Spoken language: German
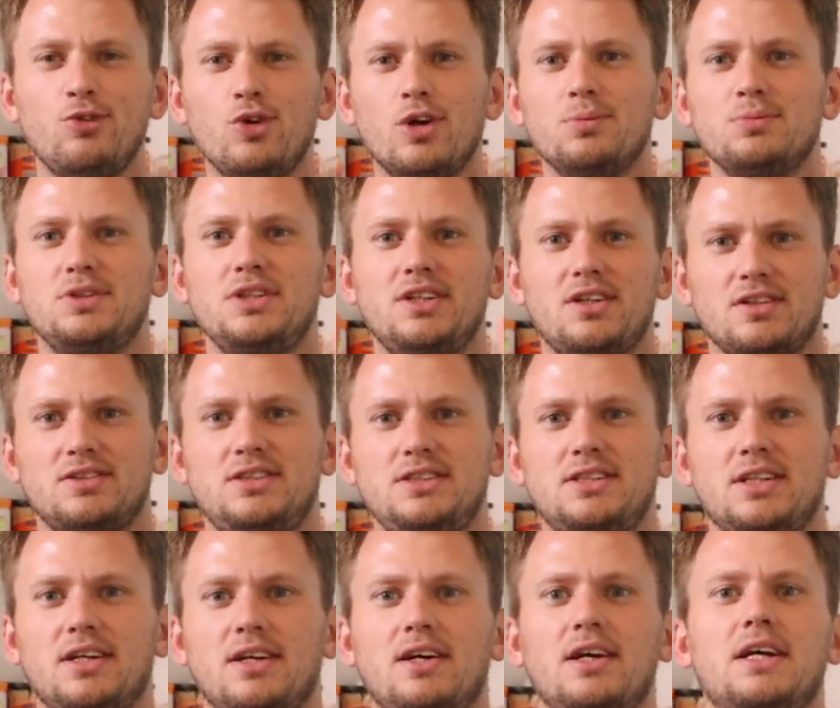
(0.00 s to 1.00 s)
nur um sich aus
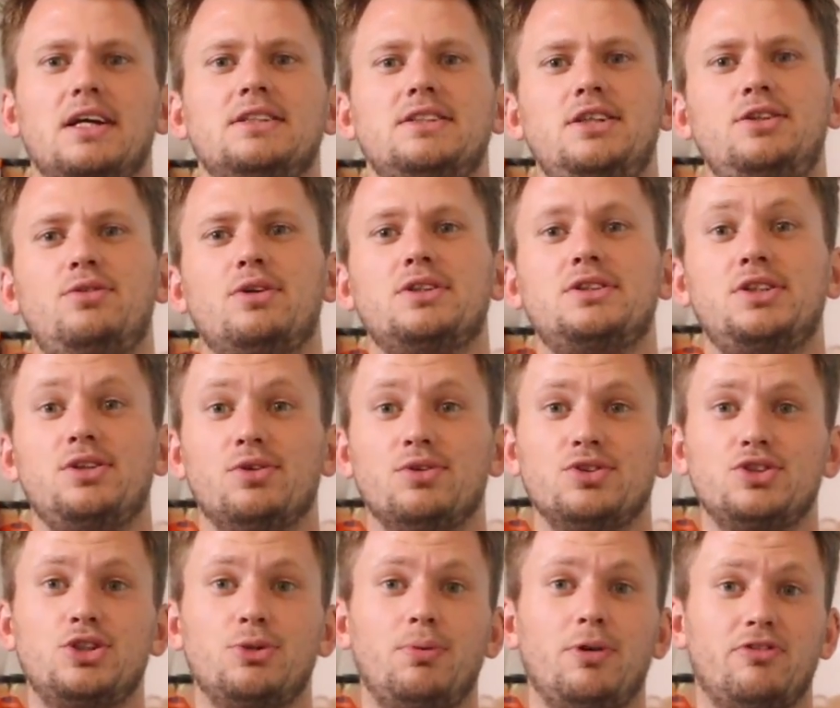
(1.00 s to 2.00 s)
dieser
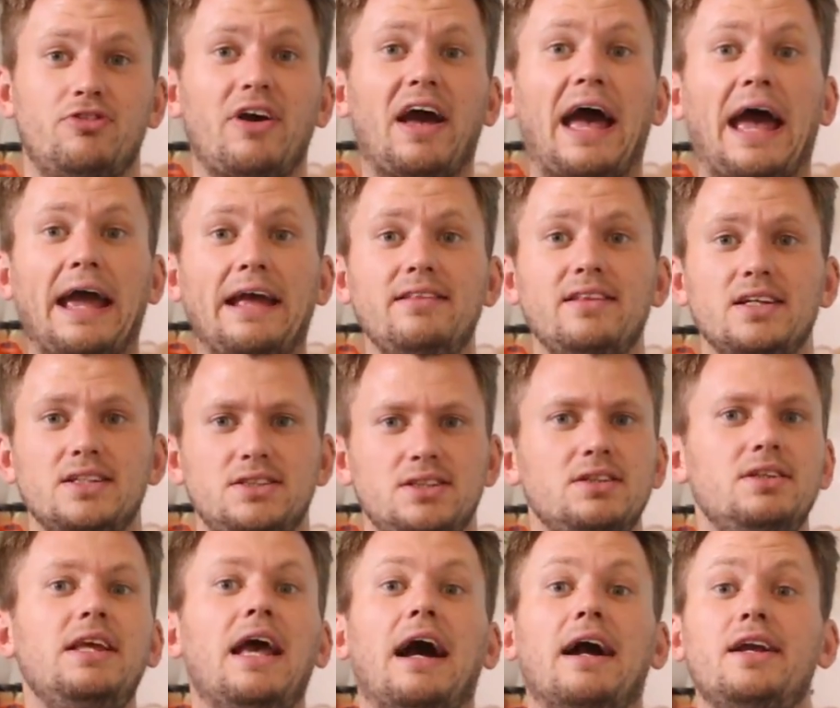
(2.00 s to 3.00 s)
Situation zu befreien. Das
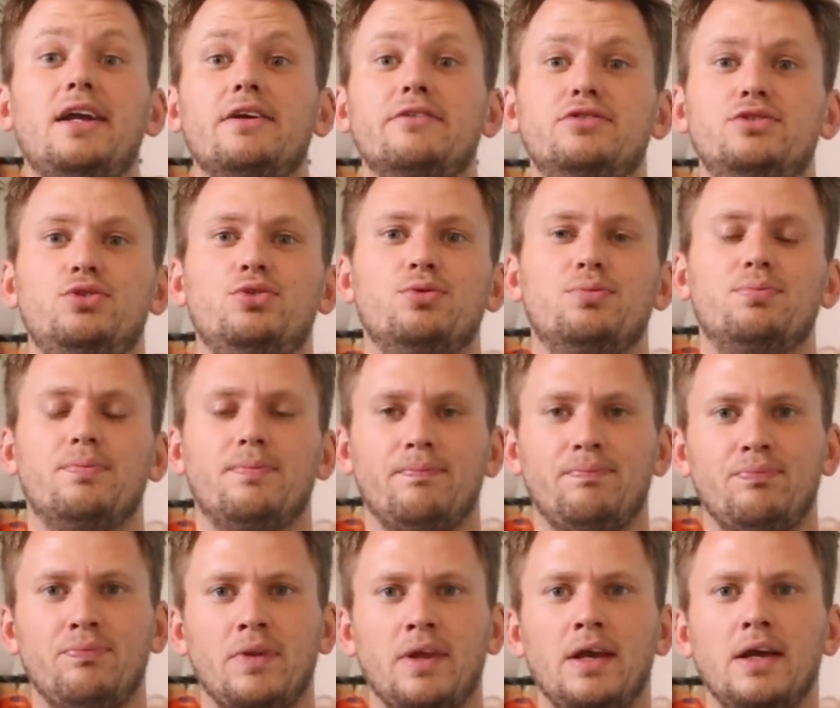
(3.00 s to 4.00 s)
sind die Angriffstypen.
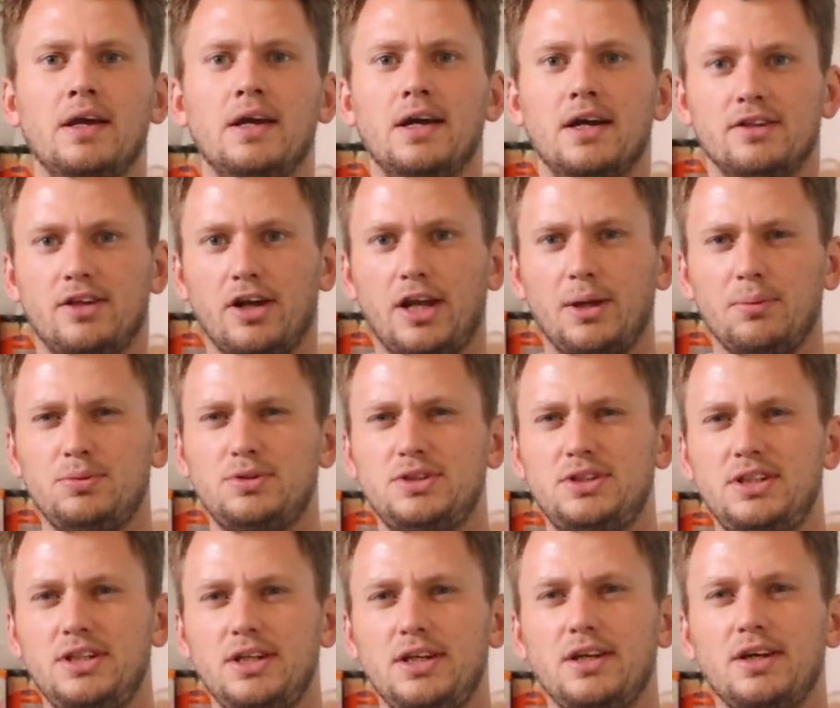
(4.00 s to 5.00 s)
Dann gibt es
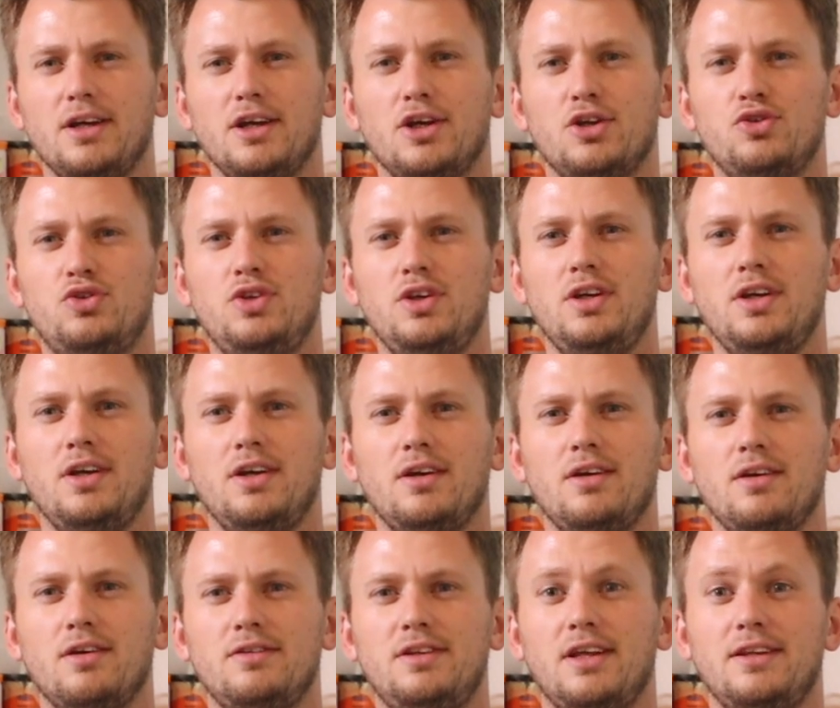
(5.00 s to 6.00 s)
die,
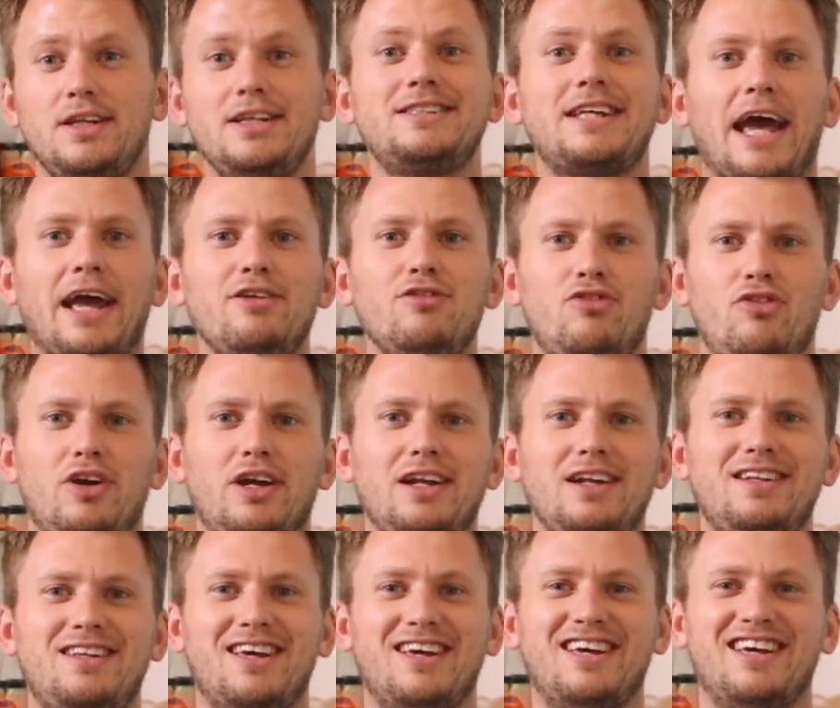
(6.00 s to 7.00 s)
die, denen nichts
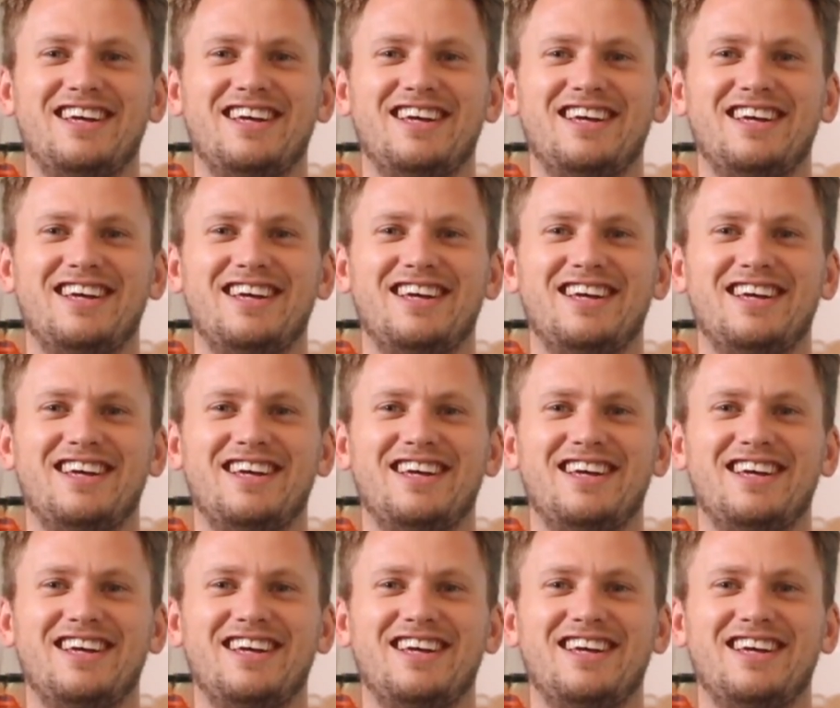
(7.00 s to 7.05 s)
einfällt,